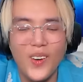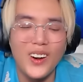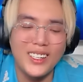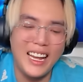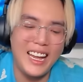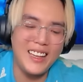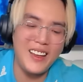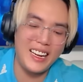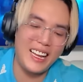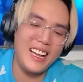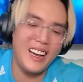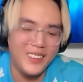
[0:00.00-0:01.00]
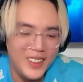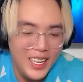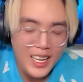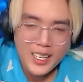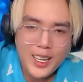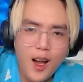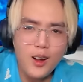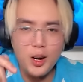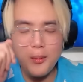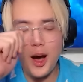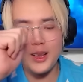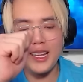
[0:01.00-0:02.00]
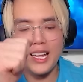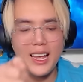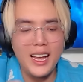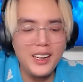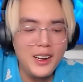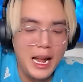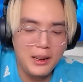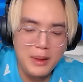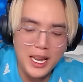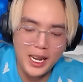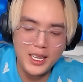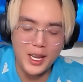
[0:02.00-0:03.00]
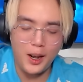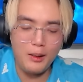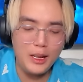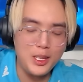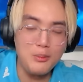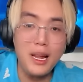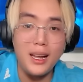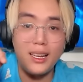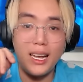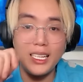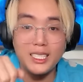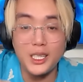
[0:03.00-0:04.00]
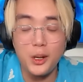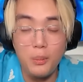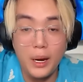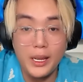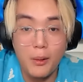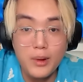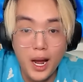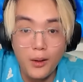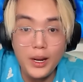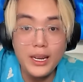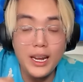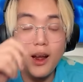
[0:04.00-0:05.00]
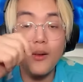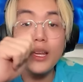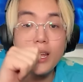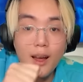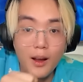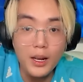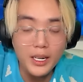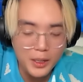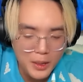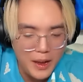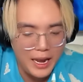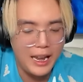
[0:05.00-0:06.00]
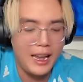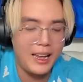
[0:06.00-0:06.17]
buồn đấy bạn thấy không cái con robot này á nó đặc biệt ở chỗ là chúng ta có thể sử dụng bằng giọng nói để nói với nó được các bạn